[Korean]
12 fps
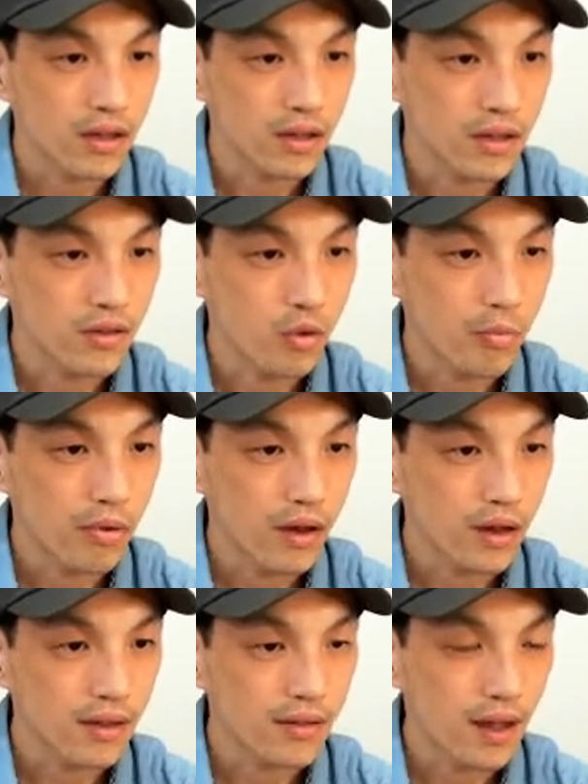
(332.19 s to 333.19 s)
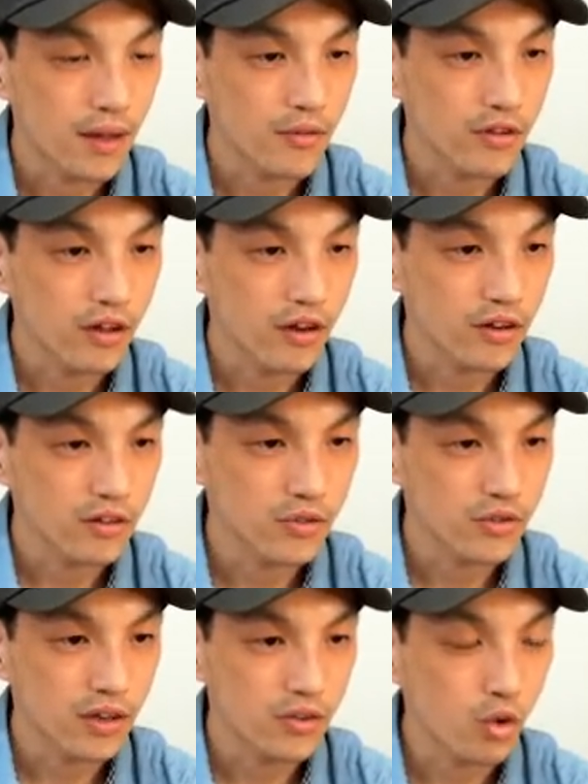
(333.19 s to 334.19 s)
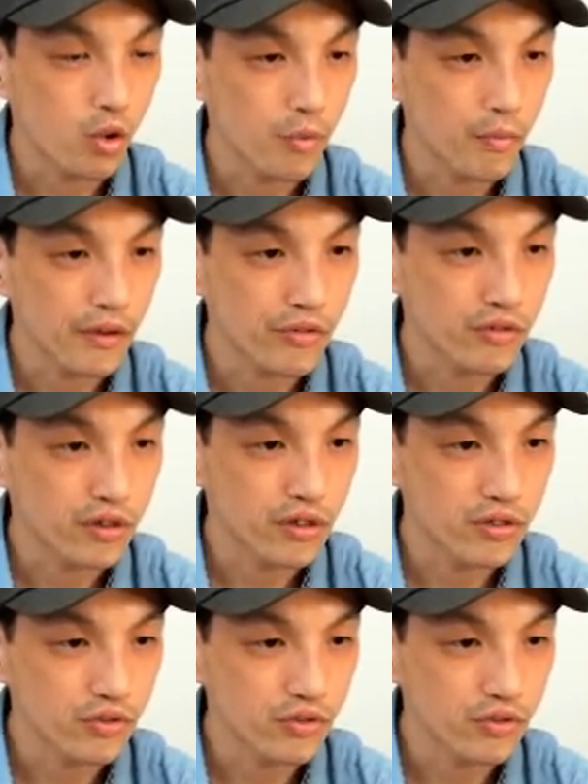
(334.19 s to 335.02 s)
2 곱하기 3이 되어서 최소 공배수는